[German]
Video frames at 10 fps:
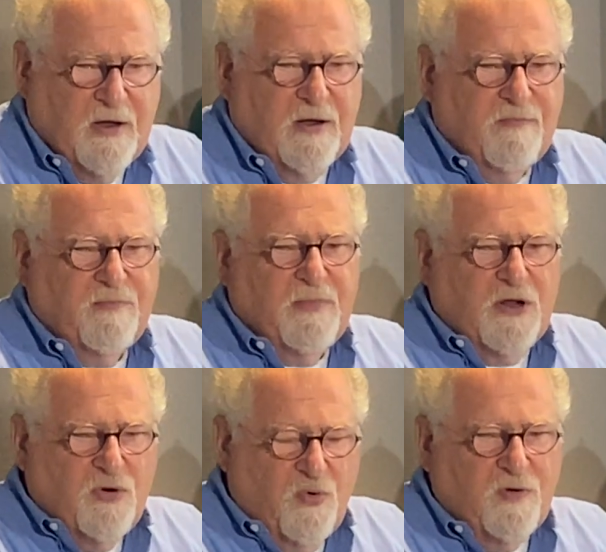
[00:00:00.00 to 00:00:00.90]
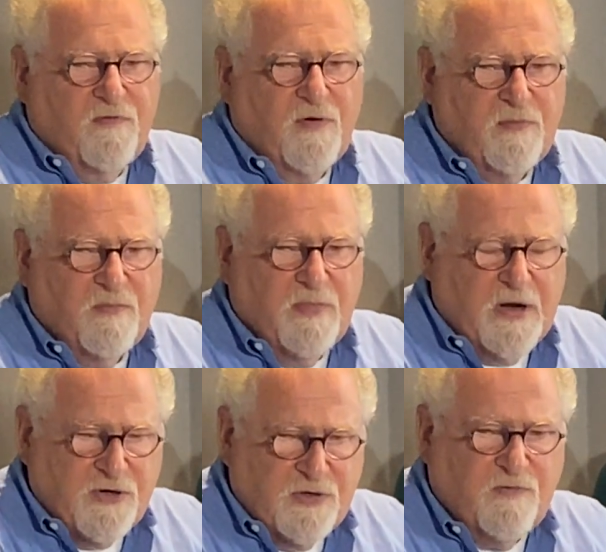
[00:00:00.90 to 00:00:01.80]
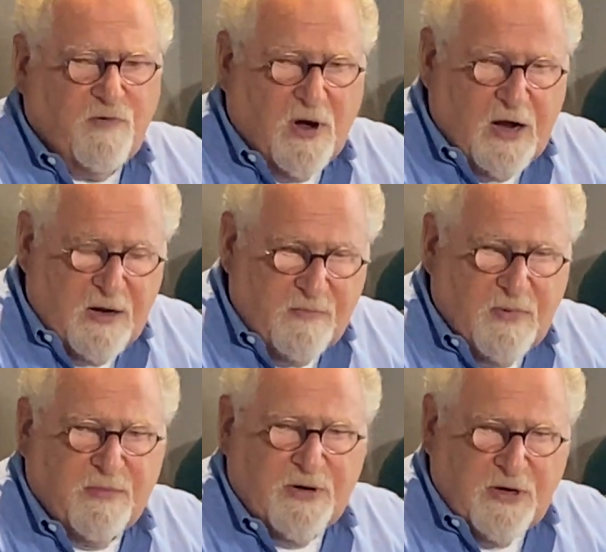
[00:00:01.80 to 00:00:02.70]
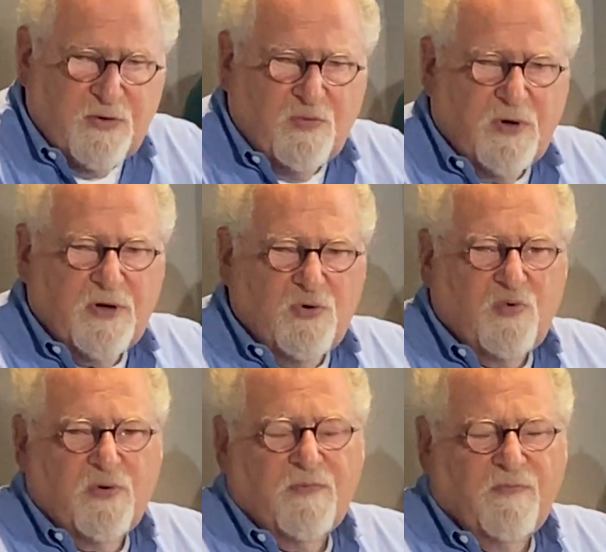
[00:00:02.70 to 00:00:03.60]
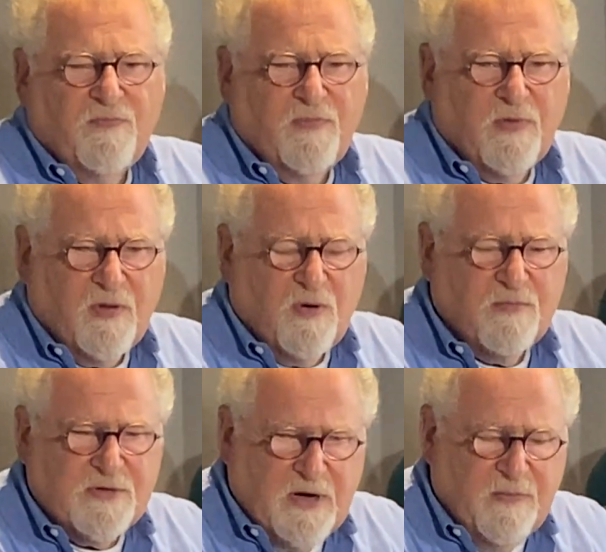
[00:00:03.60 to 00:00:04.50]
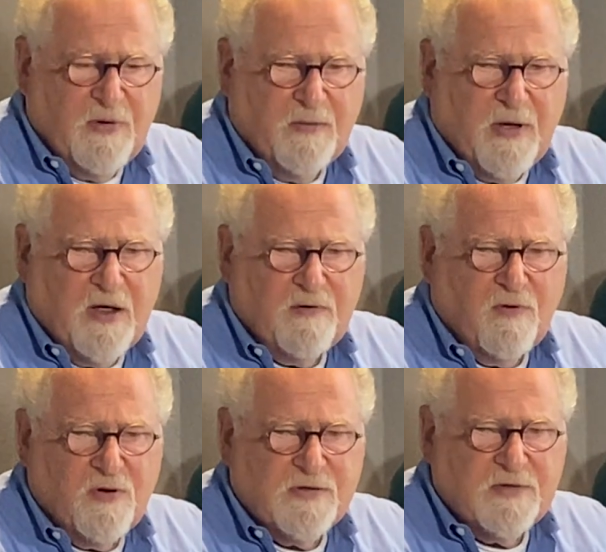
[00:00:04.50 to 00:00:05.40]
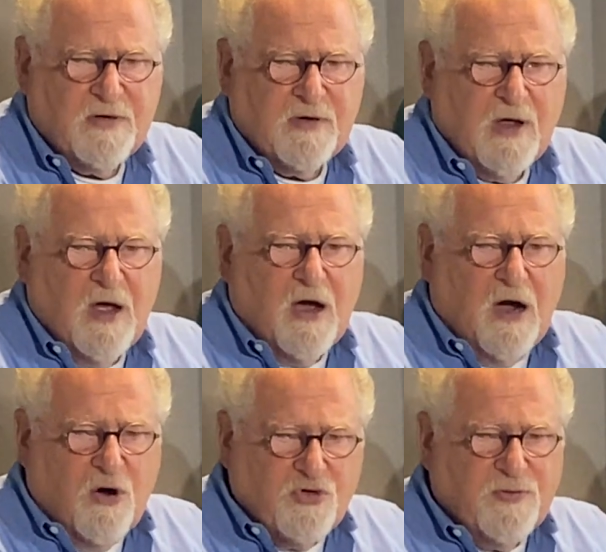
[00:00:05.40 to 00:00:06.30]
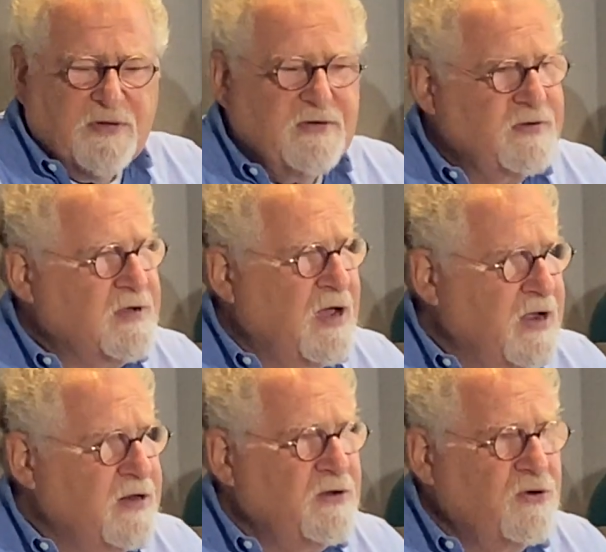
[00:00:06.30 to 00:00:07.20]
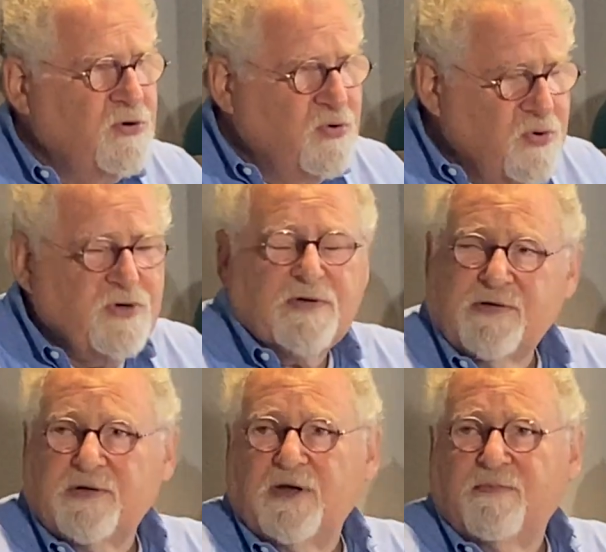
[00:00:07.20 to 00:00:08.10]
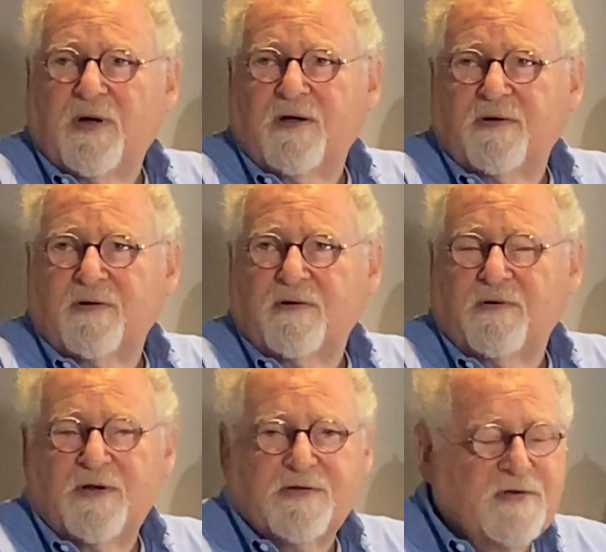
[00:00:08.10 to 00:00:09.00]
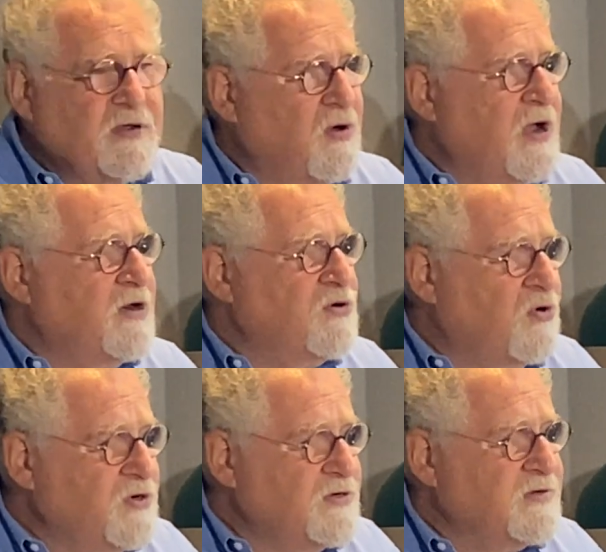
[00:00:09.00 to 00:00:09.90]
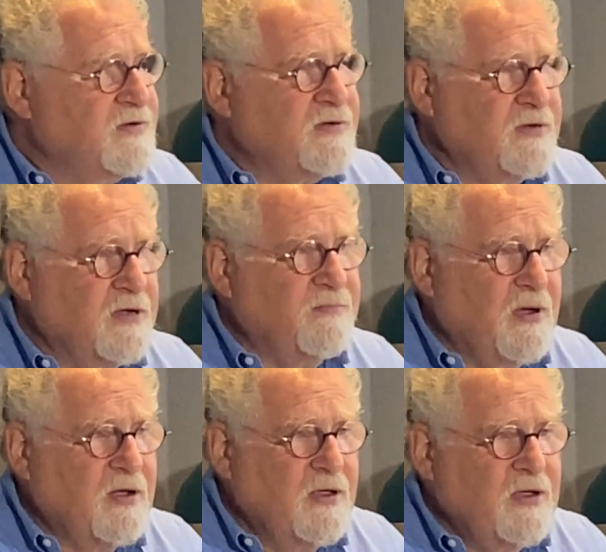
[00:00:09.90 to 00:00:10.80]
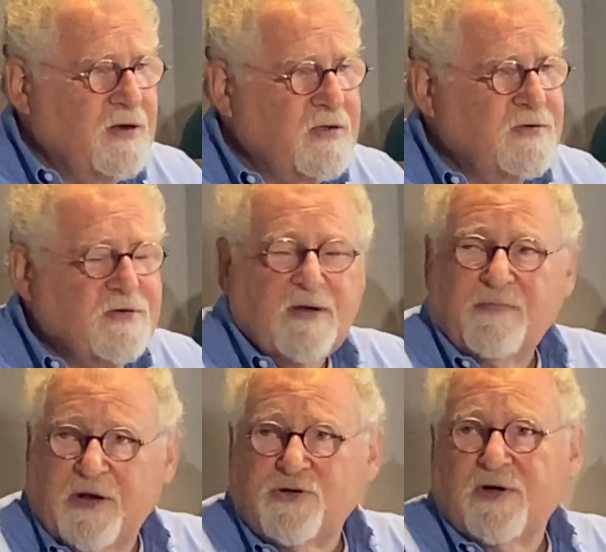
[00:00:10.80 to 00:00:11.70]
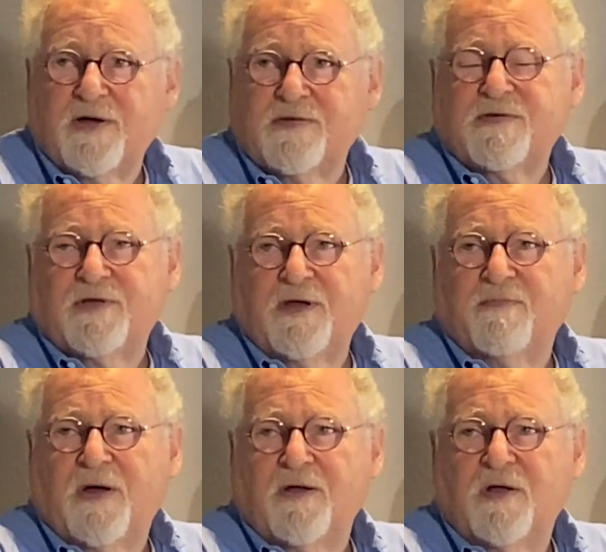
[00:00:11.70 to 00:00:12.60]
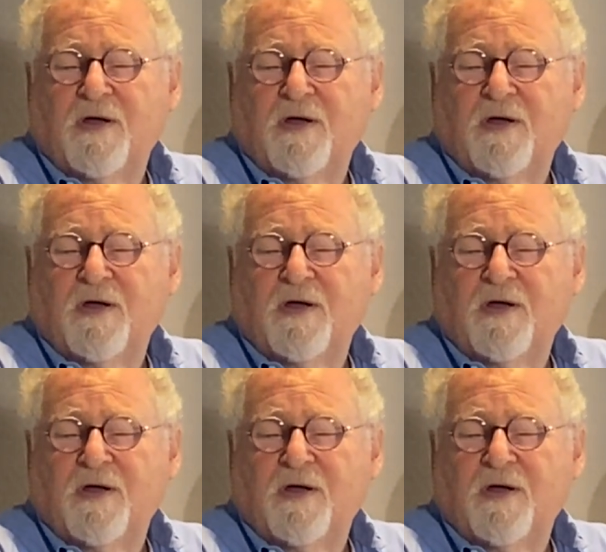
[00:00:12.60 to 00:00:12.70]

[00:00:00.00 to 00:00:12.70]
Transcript: äh, Millionen von Menschen vor allem, aber nicht nur Juden ums Leben gebracht worden sind. Auschwitz ist kein jüdisches Thema und es ist auch kein deutsches Thema. Das ist ein Menschheitsthema.